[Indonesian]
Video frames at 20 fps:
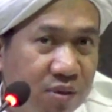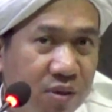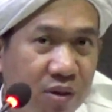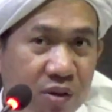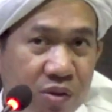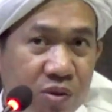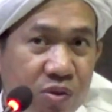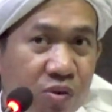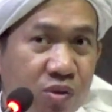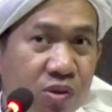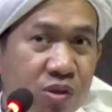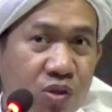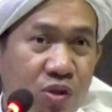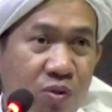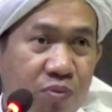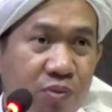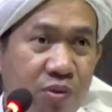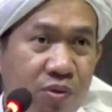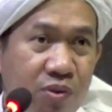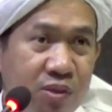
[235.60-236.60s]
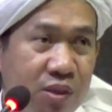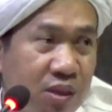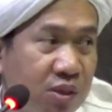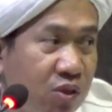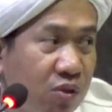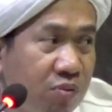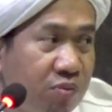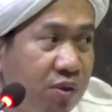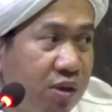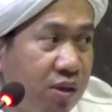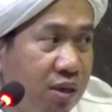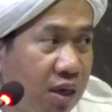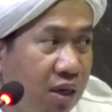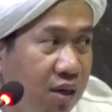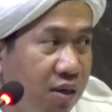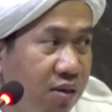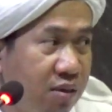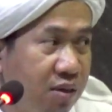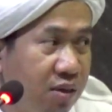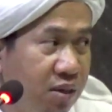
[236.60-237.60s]
disuruh stop nulis stop
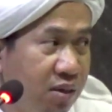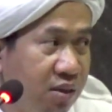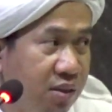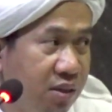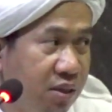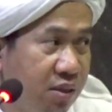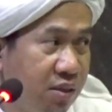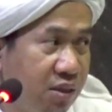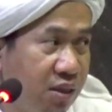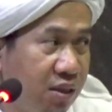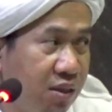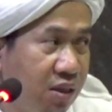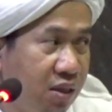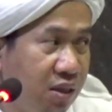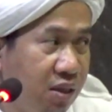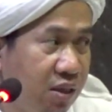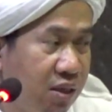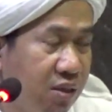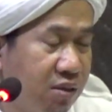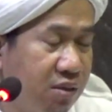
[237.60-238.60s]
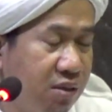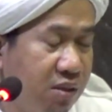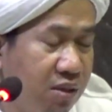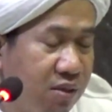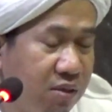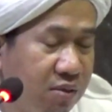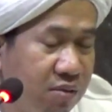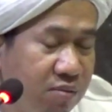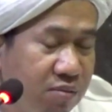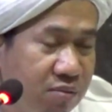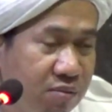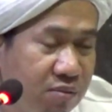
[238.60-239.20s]
ada ada ininya ada ilatnya